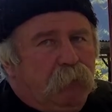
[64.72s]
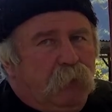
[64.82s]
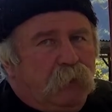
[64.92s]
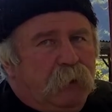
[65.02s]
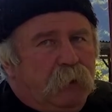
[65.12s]

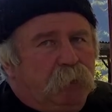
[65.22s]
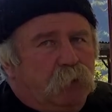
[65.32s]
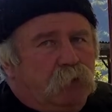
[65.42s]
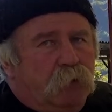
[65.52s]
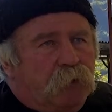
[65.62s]

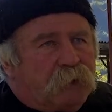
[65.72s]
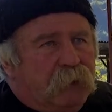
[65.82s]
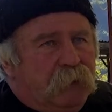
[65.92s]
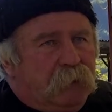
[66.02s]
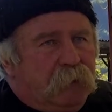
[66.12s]
bölgenin bütün
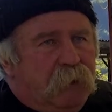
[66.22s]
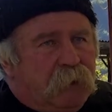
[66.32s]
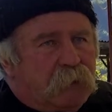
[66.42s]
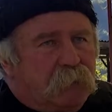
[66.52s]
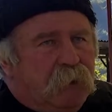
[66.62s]

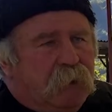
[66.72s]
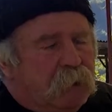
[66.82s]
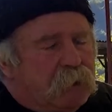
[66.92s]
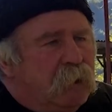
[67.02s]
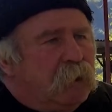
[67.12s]
özelliğini
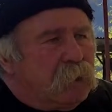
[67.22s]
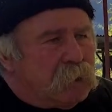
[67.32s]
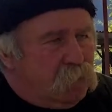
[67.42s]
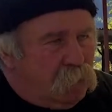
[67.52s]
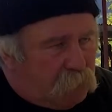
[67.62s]
yansıtmak her
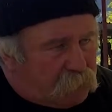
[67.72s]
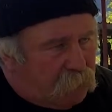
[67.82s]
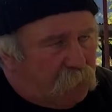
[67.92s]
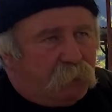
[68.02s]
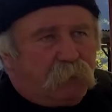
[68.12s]
insan nasip
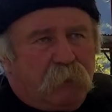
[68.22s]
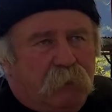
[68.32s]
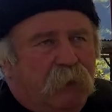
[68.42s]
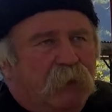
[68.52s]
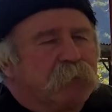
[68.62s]
olmaz. Allah
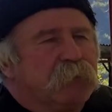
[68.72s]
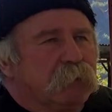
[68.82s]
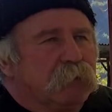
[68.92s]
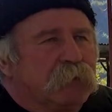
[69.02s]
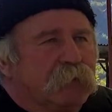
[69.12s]
bunu bana
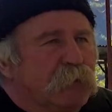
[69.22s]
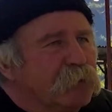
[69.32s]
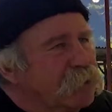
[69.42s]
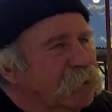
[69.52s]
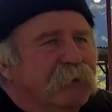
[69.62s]
nasip etmiştir.
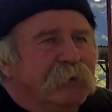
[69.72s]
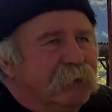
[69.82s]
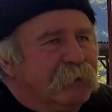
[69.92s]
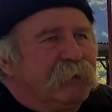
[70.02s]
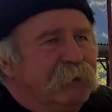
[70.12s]
Onun için
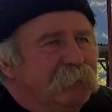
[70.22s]
e,